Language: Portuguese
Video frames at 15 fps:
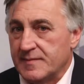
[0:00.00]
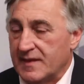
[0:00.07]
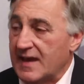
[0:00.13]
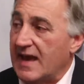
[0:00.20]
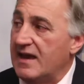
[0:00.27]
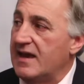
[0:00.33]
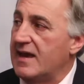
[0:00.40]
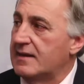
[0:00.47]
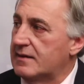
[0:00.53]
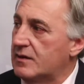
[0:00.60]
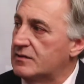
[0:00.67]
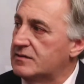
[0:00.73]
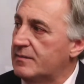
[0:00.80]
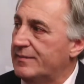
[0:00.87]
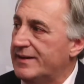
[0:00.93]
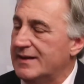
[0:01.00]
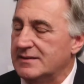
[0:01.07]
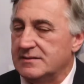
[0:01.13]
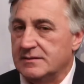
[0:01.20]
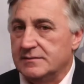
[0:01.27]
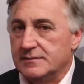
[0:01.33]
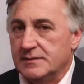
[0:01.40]
e aí entra a nossa
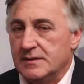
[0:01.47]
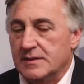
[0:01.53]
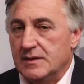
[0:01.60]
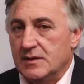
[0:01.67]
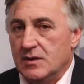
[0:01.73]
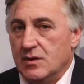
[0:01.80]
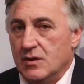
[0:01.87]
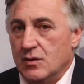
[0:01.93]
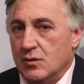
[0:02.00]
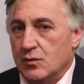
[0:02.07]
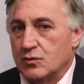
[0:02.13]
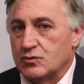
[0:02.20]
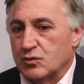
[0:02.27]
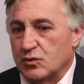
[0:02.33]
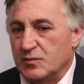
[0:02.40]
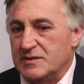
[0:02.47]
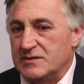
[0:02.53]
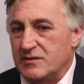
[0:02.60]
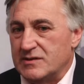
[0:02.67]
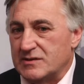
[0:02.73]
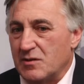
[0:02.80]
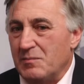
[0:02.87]
parte, os clubes
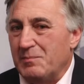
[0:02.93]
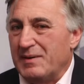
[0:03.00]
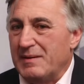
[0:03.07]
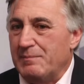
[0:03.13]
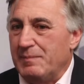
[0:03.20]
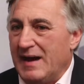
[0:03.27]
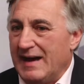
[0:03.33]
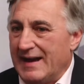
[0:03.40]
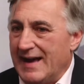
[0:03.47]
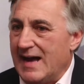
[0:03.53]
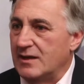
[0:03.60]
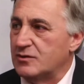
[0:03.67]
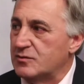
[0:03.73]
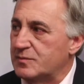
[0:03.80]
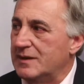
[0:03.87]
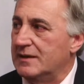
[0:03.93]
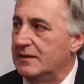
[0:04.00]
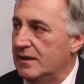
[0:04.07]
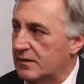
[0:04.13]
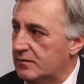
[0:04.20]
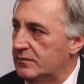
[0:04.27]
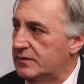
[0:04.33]
não estão preparados para
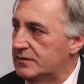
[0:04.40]
lidar com